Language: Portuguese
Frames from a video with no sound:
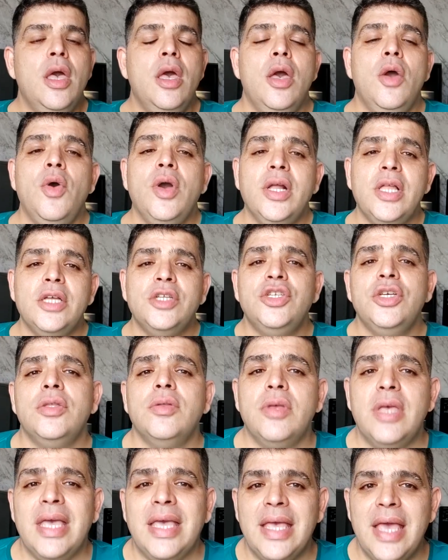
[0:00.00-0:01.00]
Eu
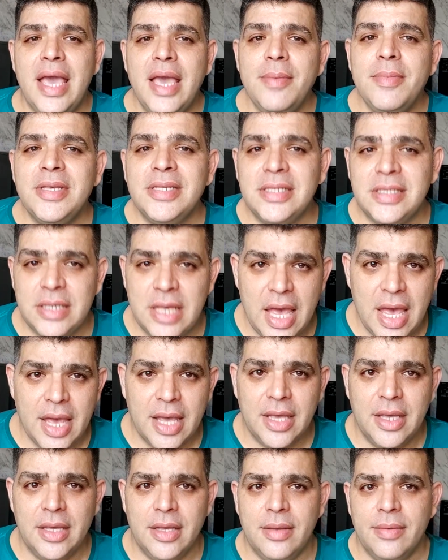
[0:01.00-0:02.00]
acredito que quem me
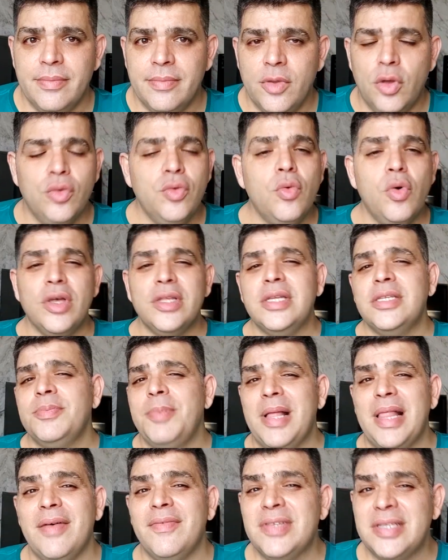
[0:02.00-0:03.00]
segue, eu não gosto das
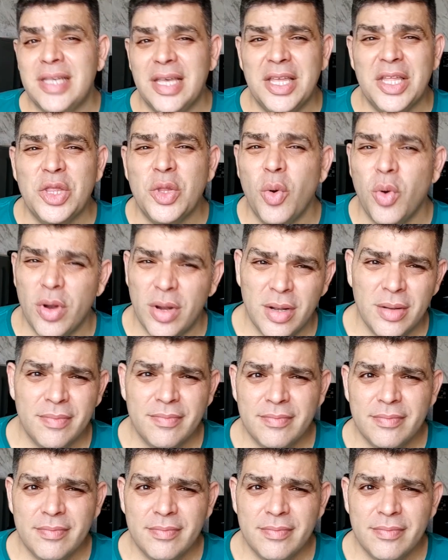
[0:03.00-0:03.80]
palavras seguidor.